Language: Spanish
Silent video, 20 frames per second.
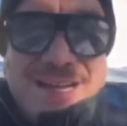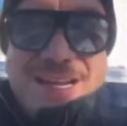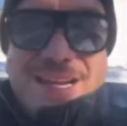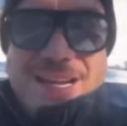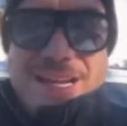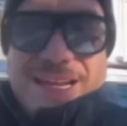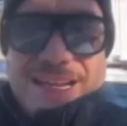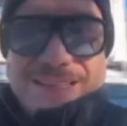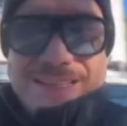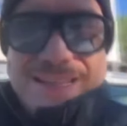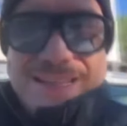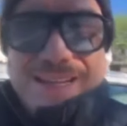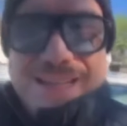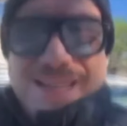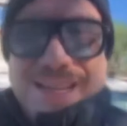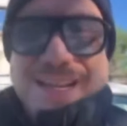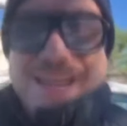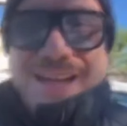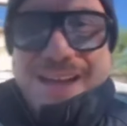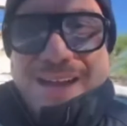ahí a la casa,
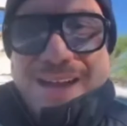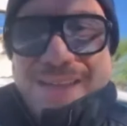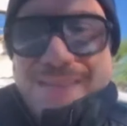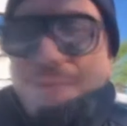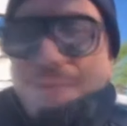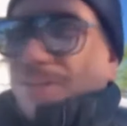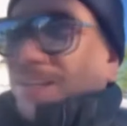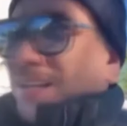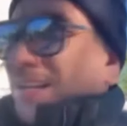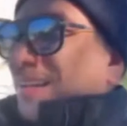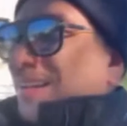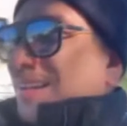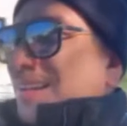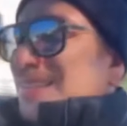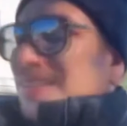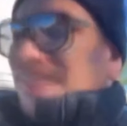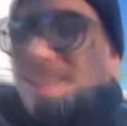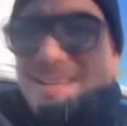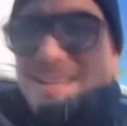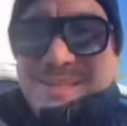ahí vamos a,
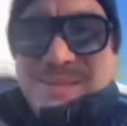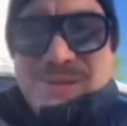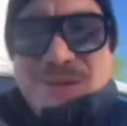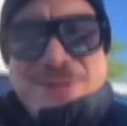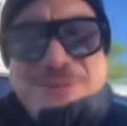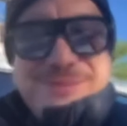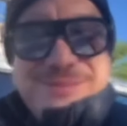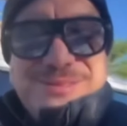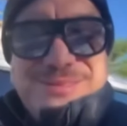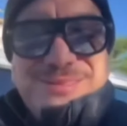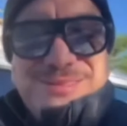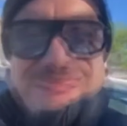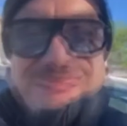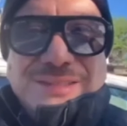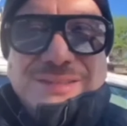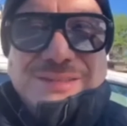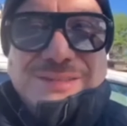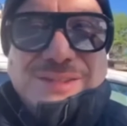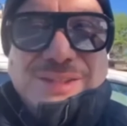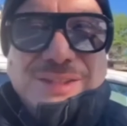a, checar ese juego.
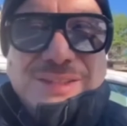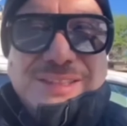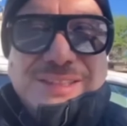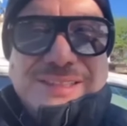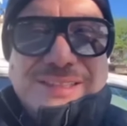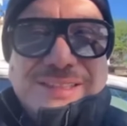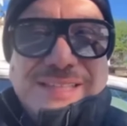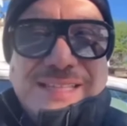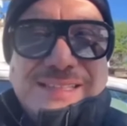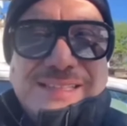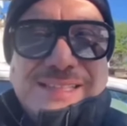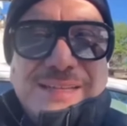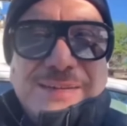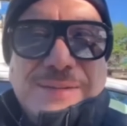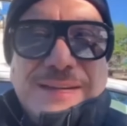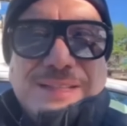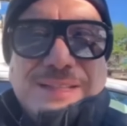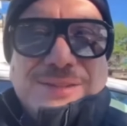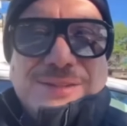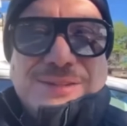Donde estés,
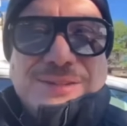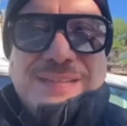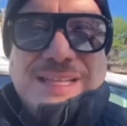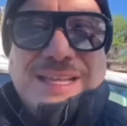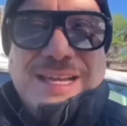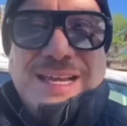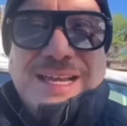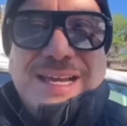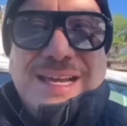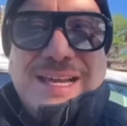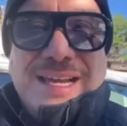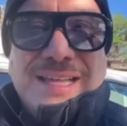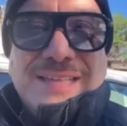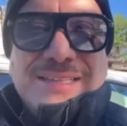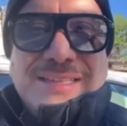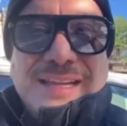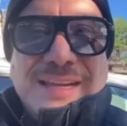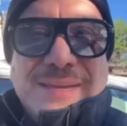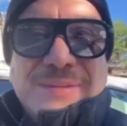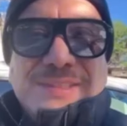Gilberto,
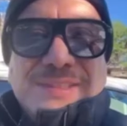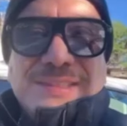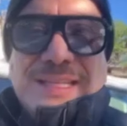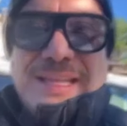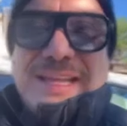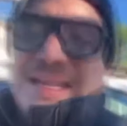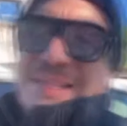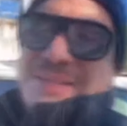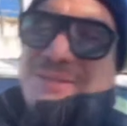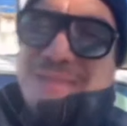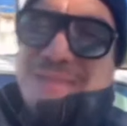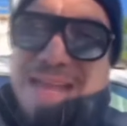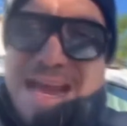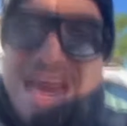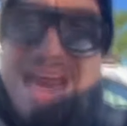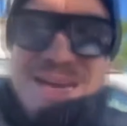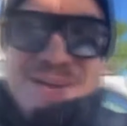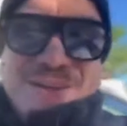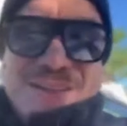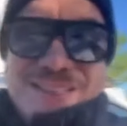te seguimos extrañando.
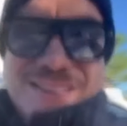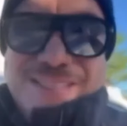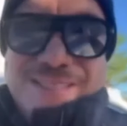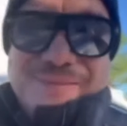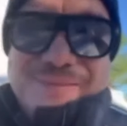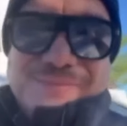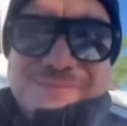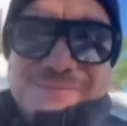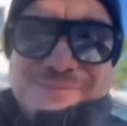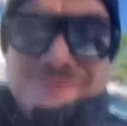Claro que sí.